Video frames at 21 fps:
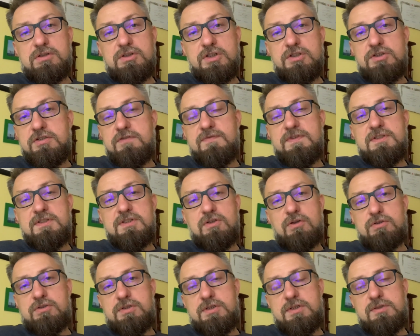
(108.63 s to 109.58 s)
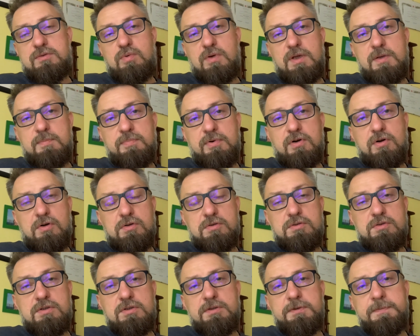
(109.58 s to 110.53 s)
rzeczywistości, z której
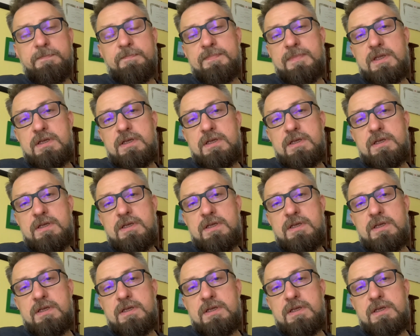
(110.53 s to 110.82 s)
pochodzi